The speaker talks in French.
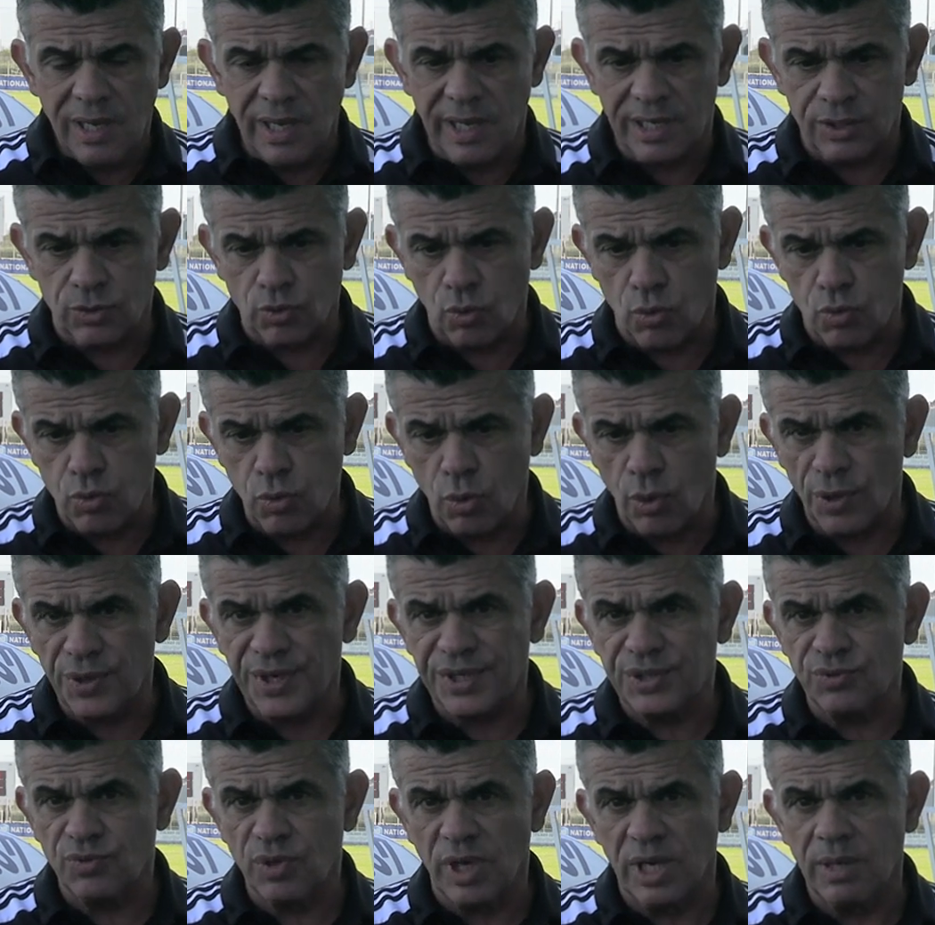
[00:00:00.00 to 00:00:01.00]
être au courant
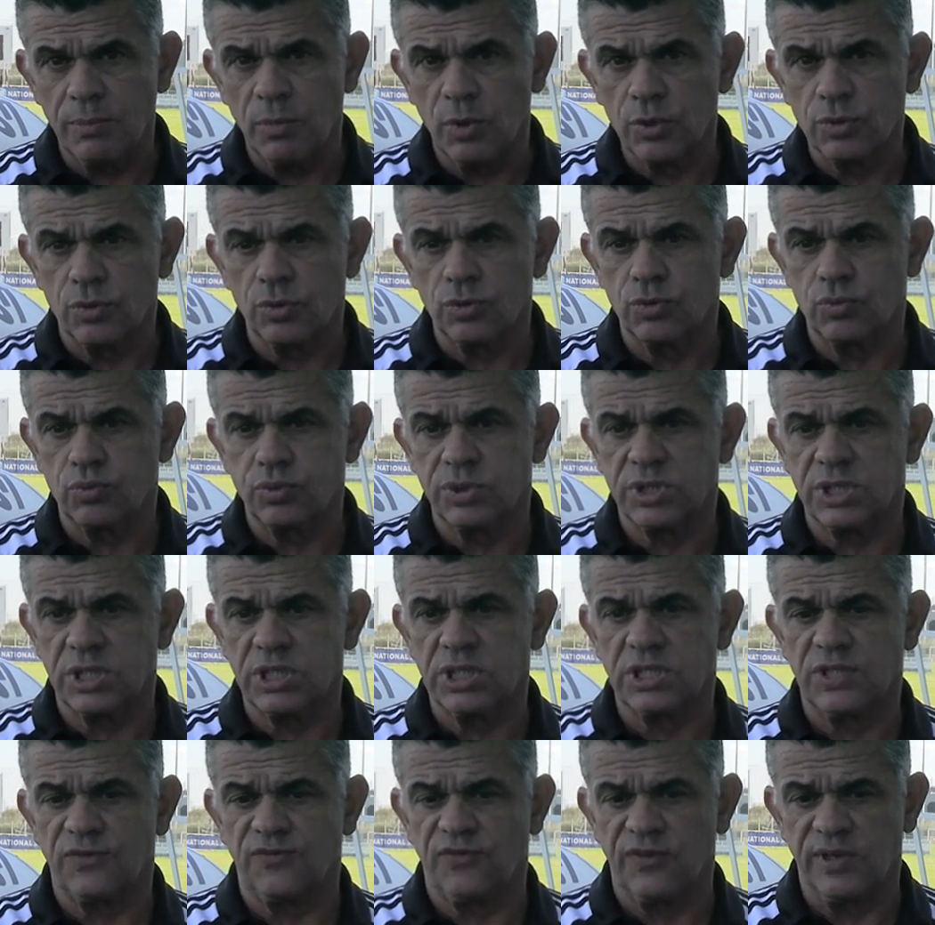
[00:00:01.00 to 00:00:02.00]
naturellement de tout ce
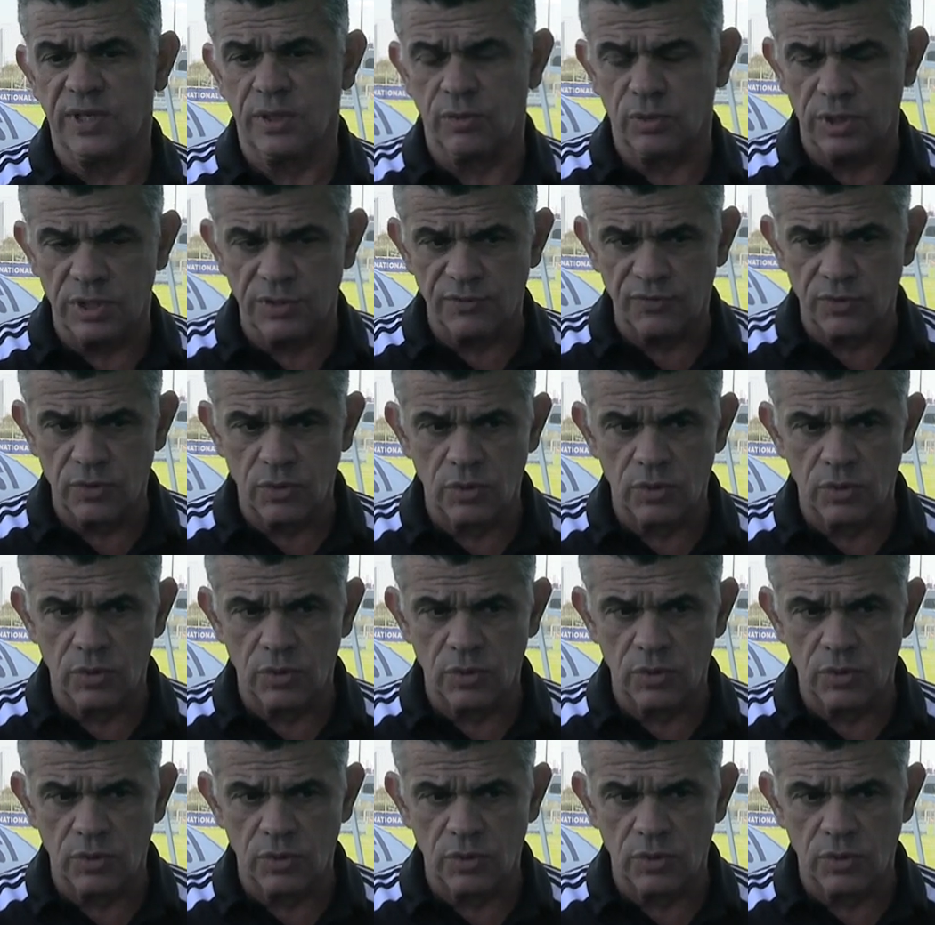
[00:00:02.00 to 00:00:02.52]
qui se fait au